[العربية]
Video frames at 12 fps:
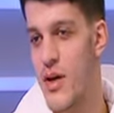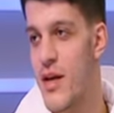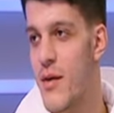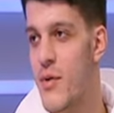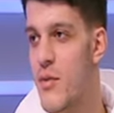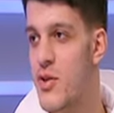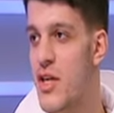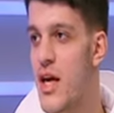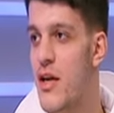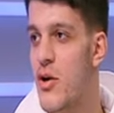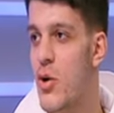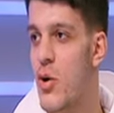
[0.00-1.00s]
اللي قبل ماتش
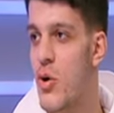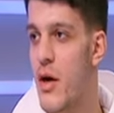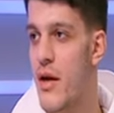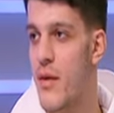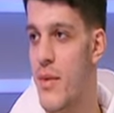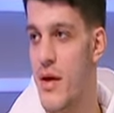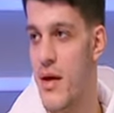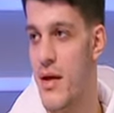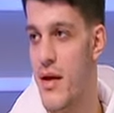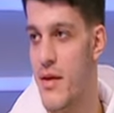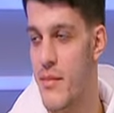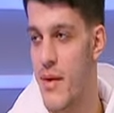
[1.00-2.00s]
الاهلي كله انا
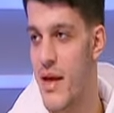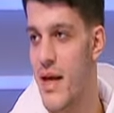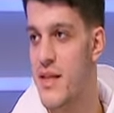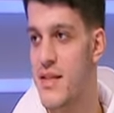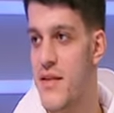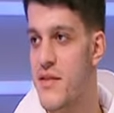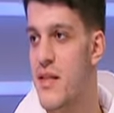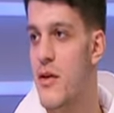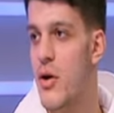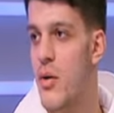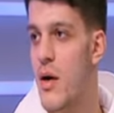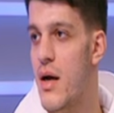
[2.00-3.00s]
يعني بجهز نفسي
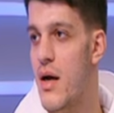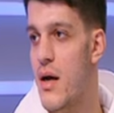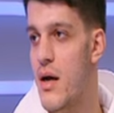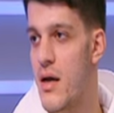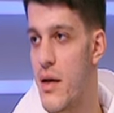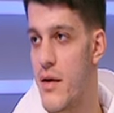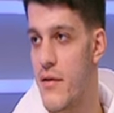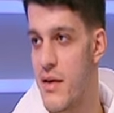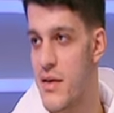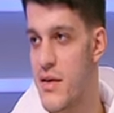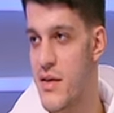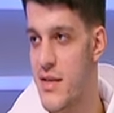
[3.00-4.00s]
اللي هو آه،